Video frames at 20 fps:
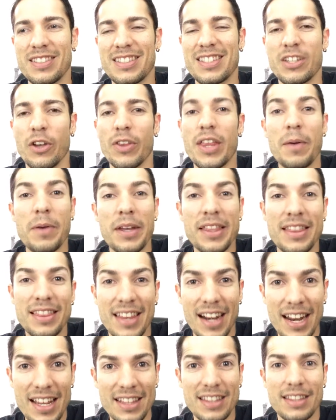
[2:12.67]
sonaban
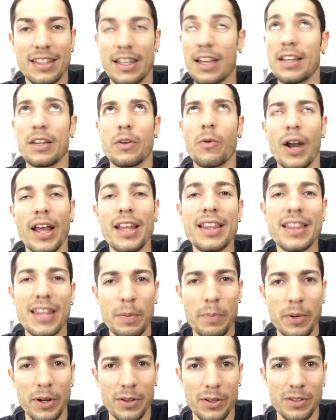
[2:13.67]
30. 40, eh,
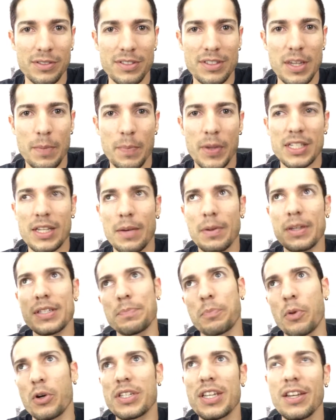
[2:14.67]
perdón. Se pasaba
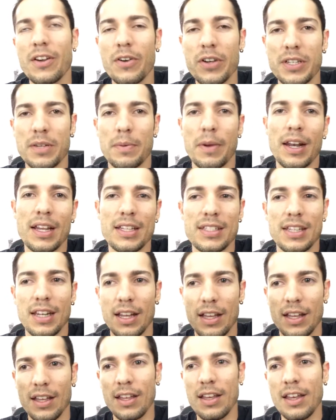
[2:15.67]
por 5 decibeles de
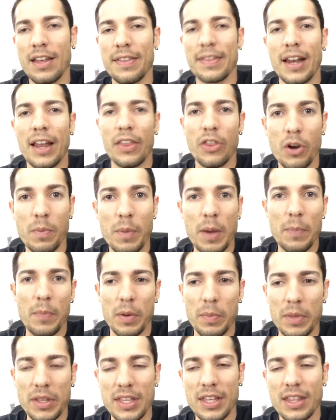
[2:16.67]
la, norma
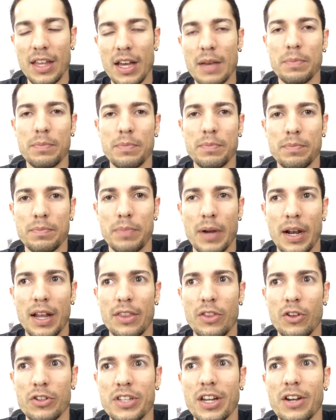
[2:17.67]
permitida para
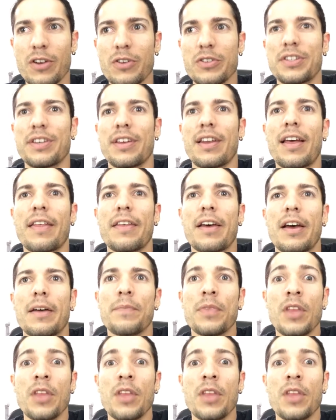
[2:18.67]
no ser considerada